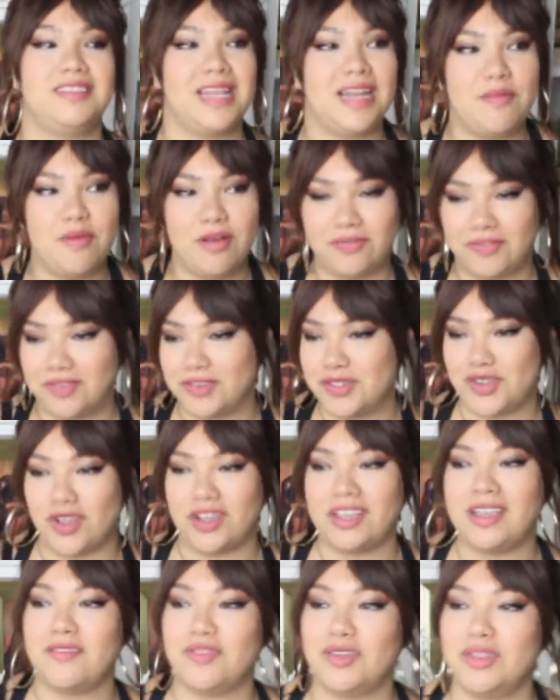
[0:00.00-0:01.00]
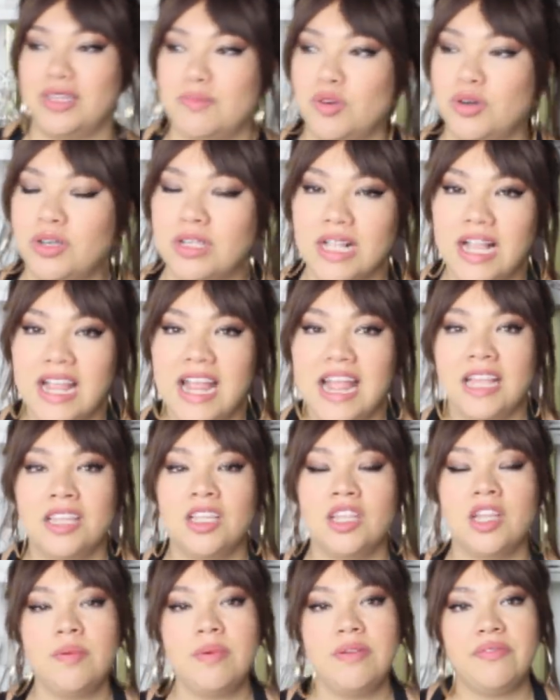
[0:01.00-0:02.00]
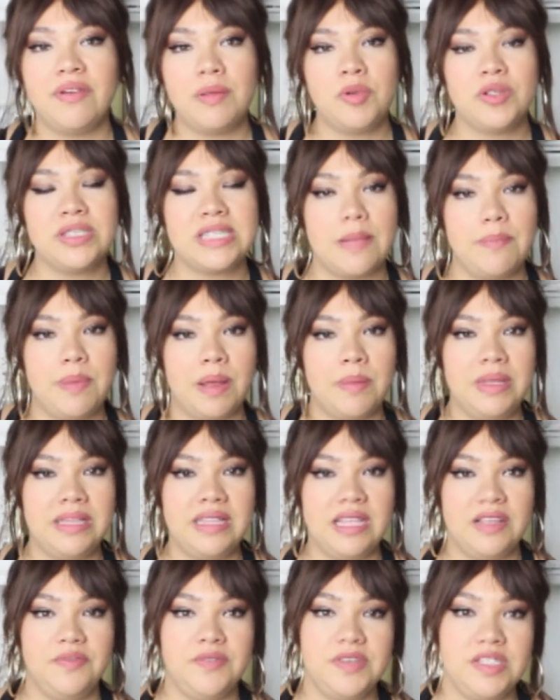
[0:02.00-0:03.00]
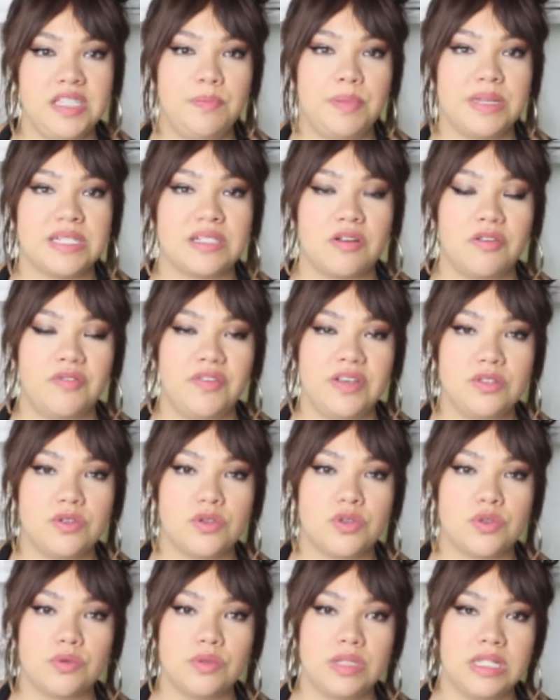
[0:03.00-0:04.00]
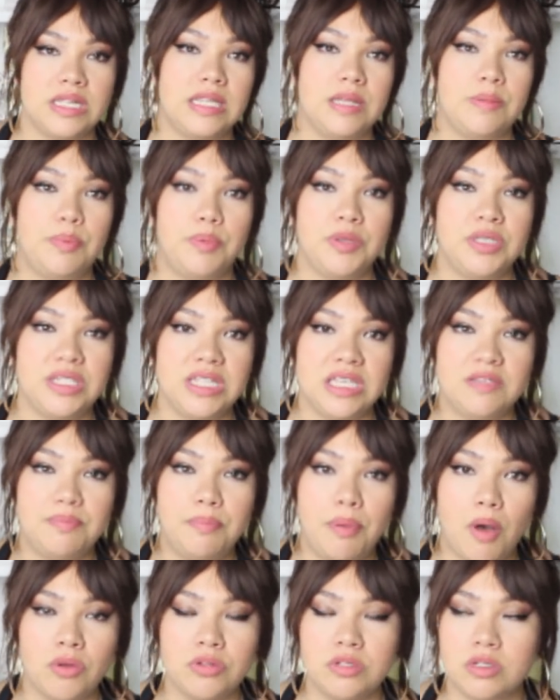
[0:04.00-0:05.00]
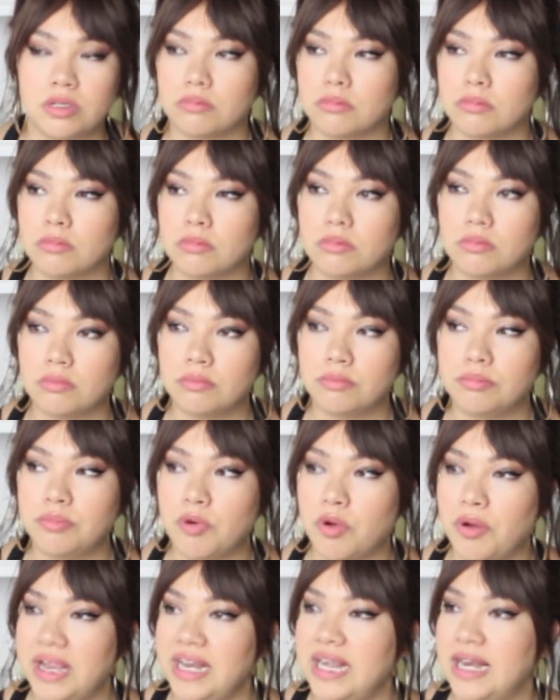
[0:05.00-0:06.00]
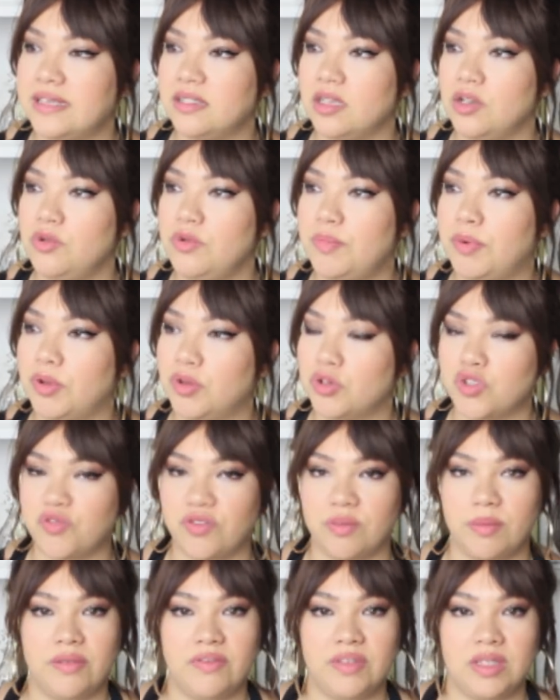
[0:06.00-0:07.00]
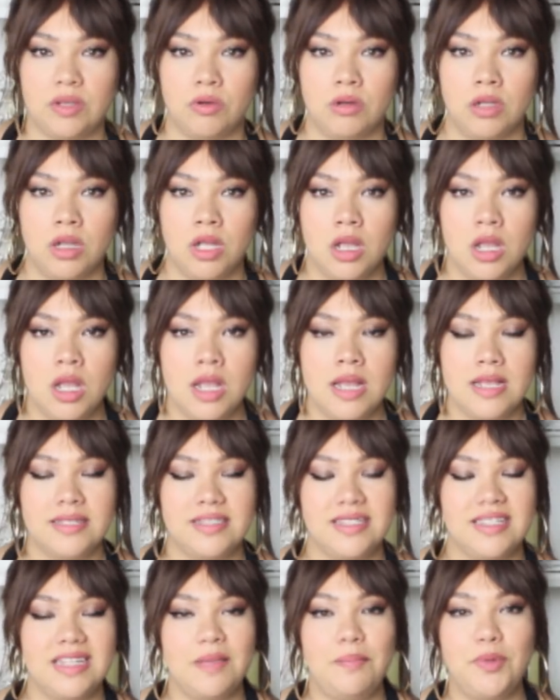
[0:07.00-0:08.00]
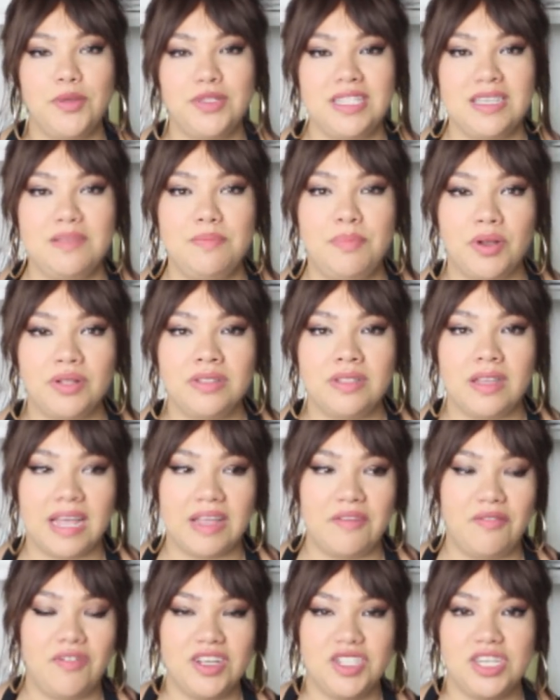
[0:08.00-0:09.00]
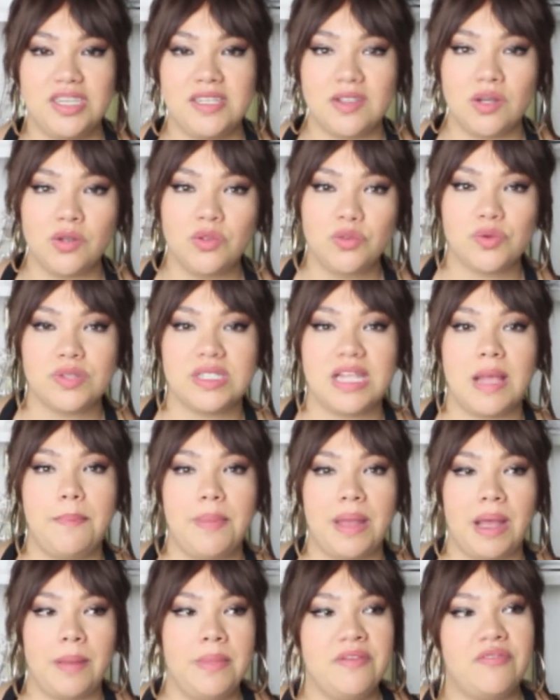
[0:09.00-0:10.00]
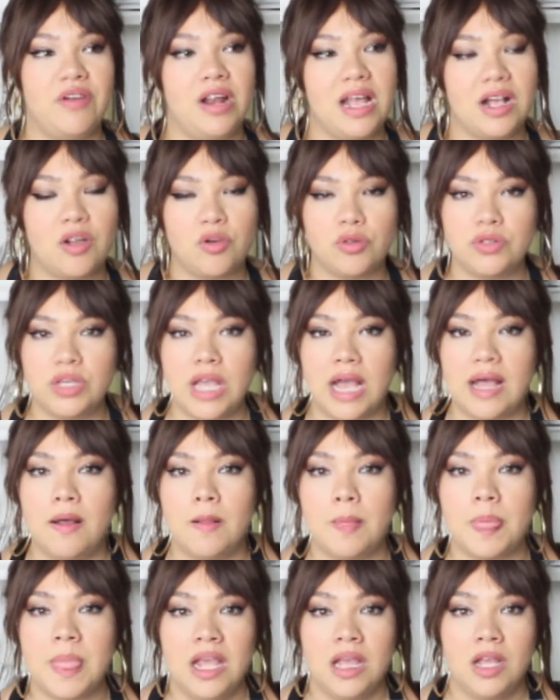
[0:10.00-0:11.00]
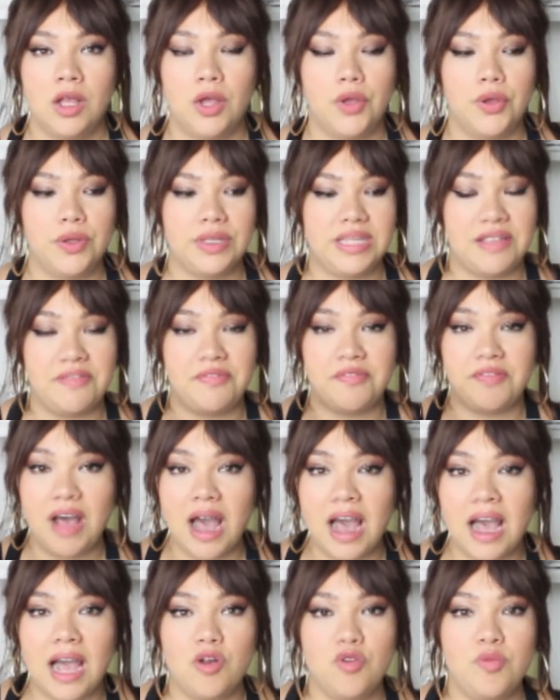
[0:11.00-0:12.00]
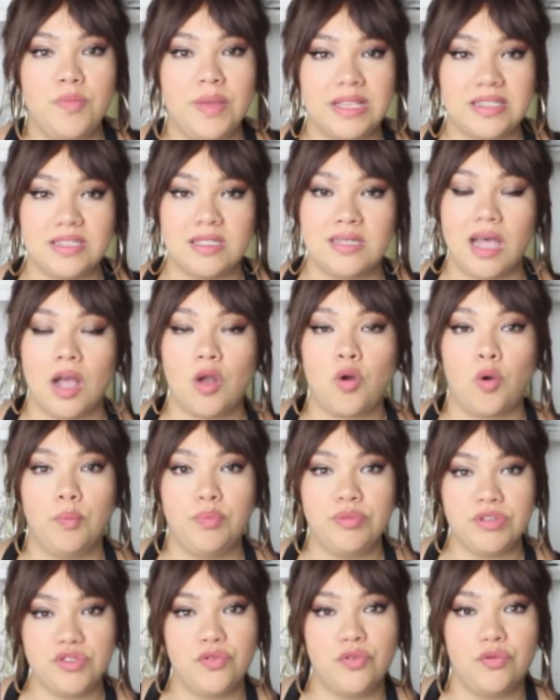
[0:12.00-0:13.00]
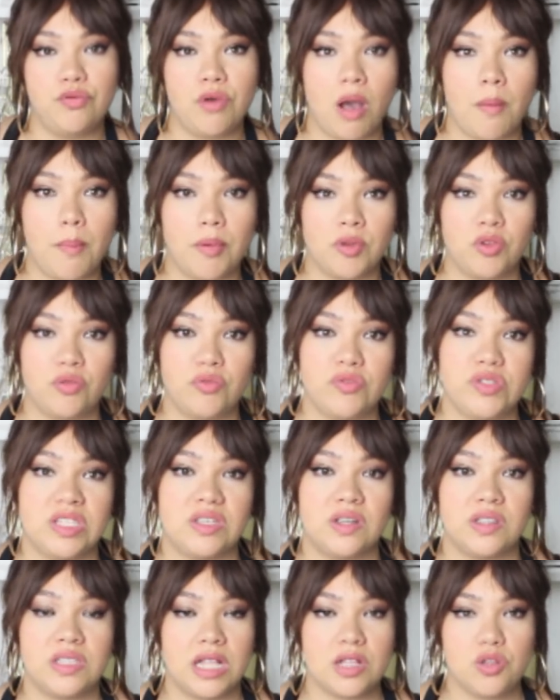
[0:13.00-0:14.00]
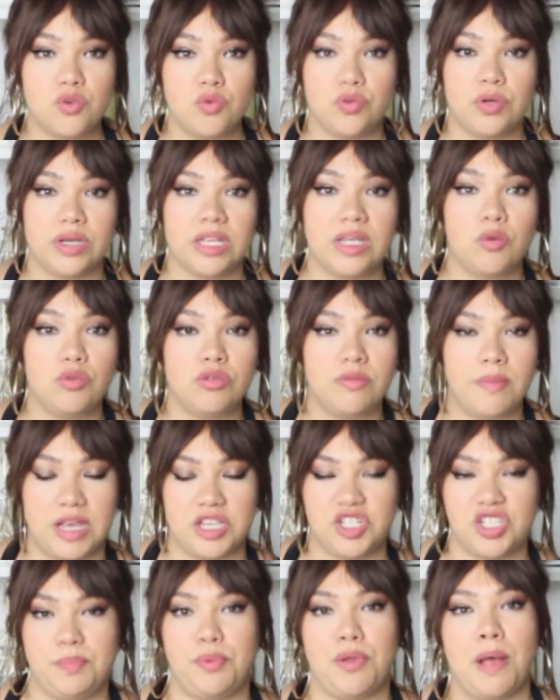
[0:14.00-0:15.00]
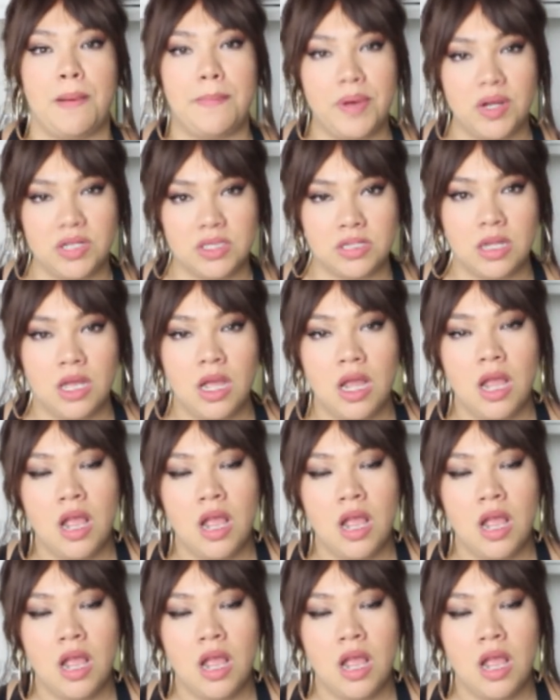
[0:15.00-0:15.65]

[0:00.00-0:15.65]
c'est la meuf, genre qui vend des mots. Non non mais vraiment ça permet d'être visible parce qu'en fait ce sont des petite bande pourquoi il klaxonne lui pendant que je fais ma vidéo C'est des petites bandes réfléchissantes, donc ça permet, voilà, quand il y a euh, des phares allumés, etc., qu'on puisse vous voir pendant que vous êtes en train de courir ou de marcher, peu importe.